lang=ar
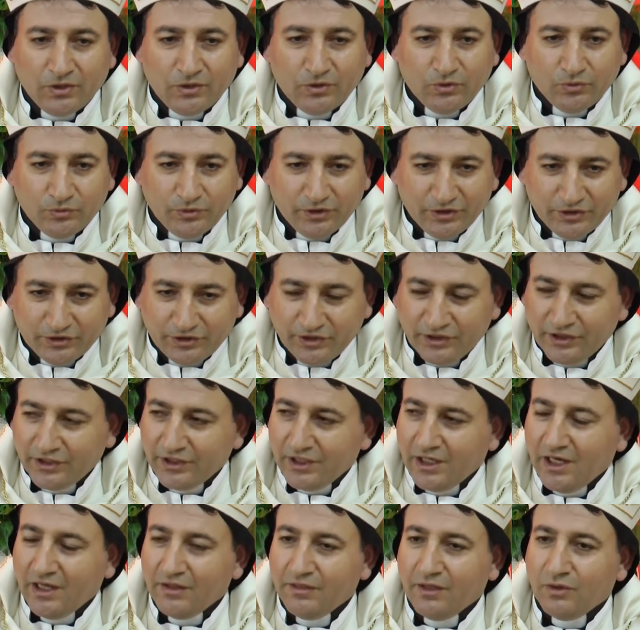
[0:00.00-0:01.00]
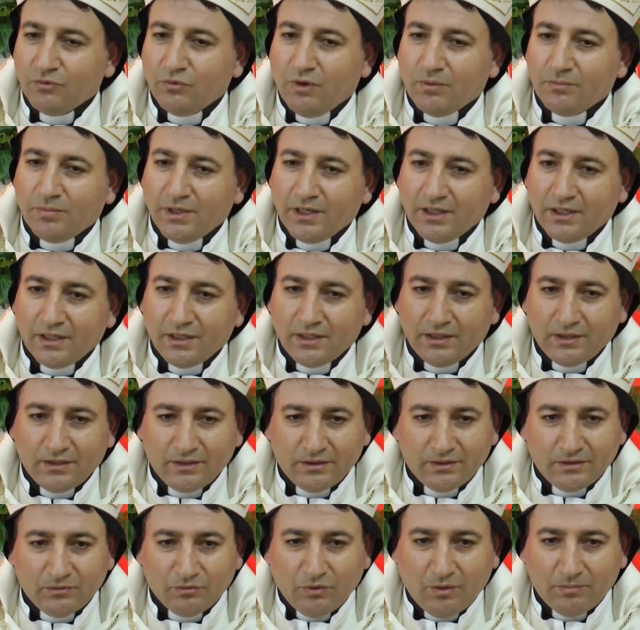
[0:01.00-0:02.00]
أنه ينتهي هذا الوباء
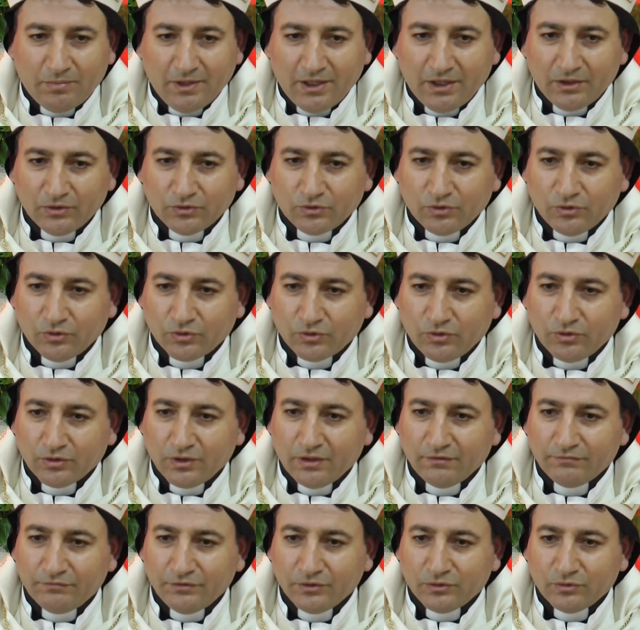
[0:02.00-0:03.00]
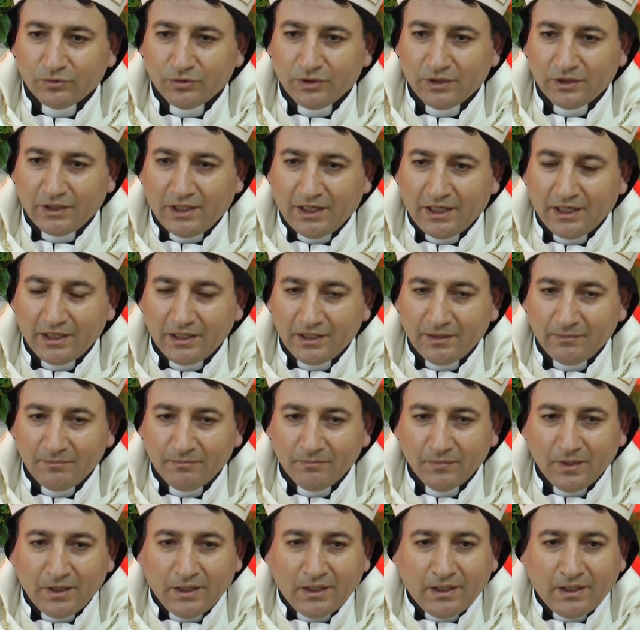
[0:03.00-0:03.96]
آه، وباء الكورونا في كل العالم